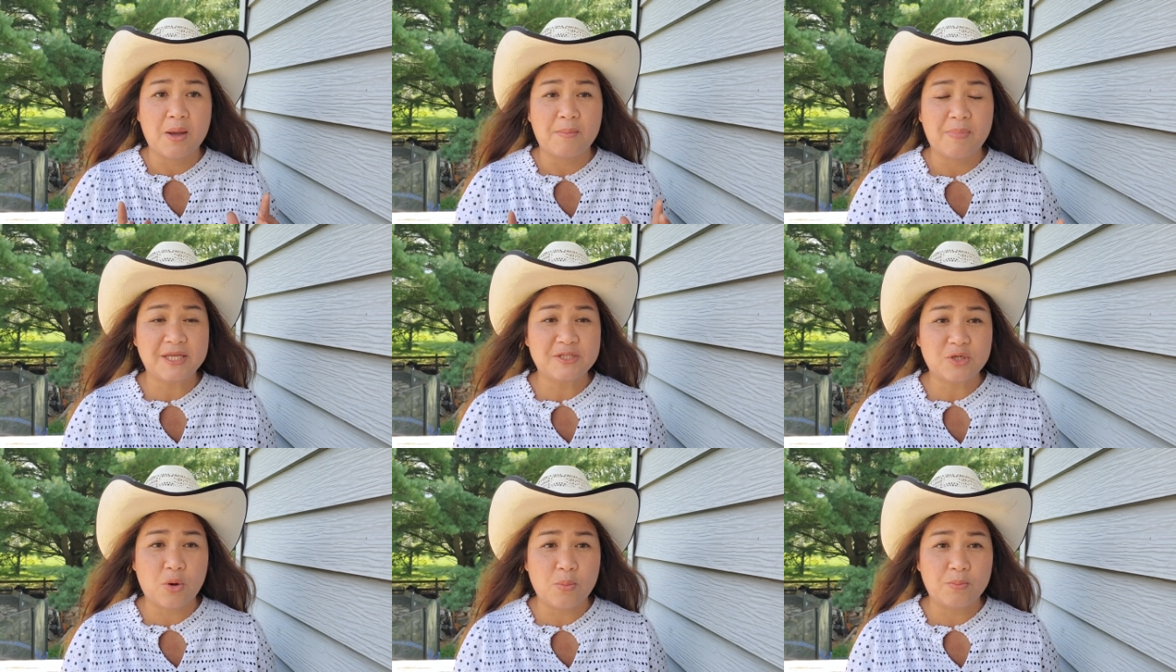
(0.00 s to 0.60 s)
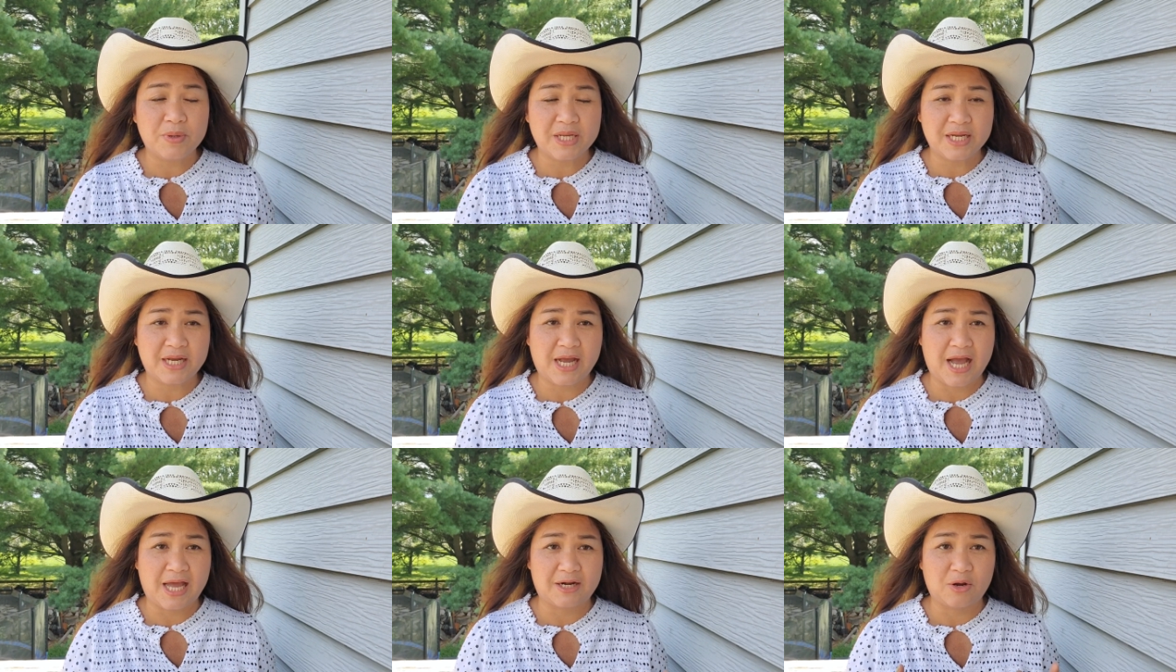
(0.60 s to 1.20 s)
ไปชมบรรยา
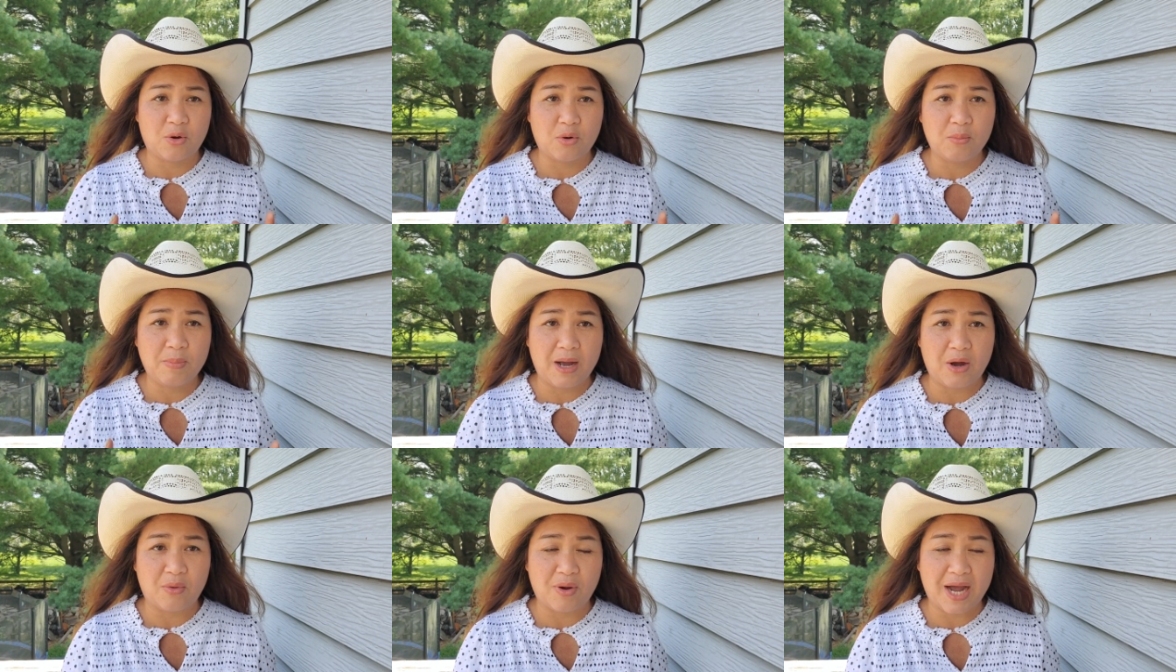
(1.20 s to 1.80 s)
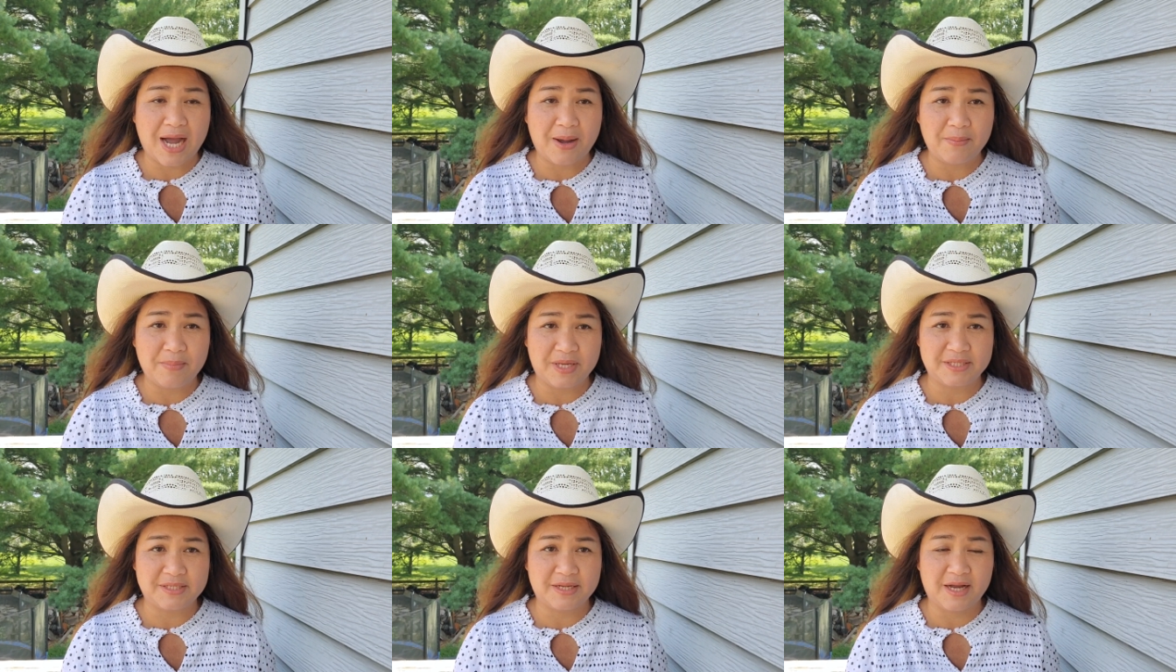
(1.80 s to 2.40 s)
กาศของเผ่าอาร์
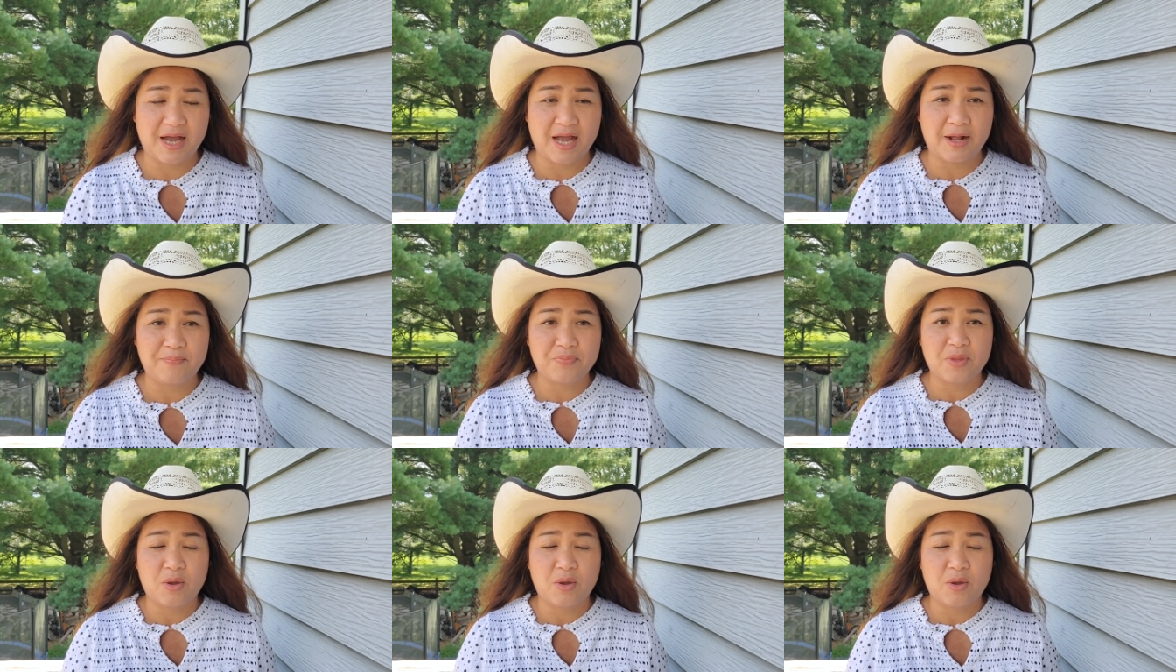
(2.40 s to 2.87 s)
มิชนะคะ